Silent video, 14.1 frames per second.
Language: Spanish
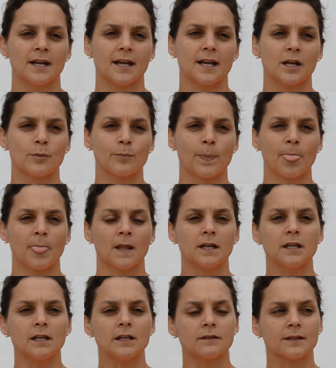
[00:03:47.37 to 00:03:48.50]
Em,
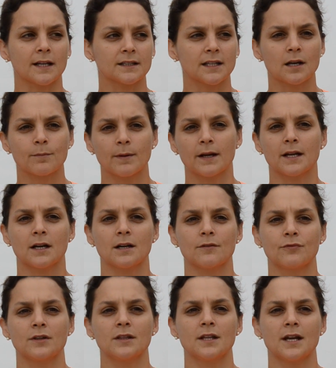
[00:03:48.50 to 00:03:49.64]
y tratar para
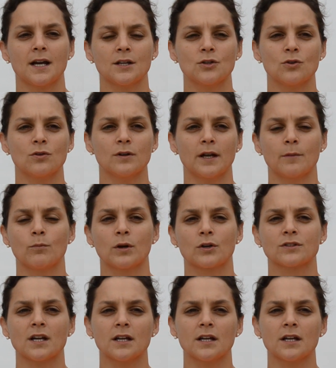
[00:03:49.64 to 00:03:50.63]
fin de año en Buenos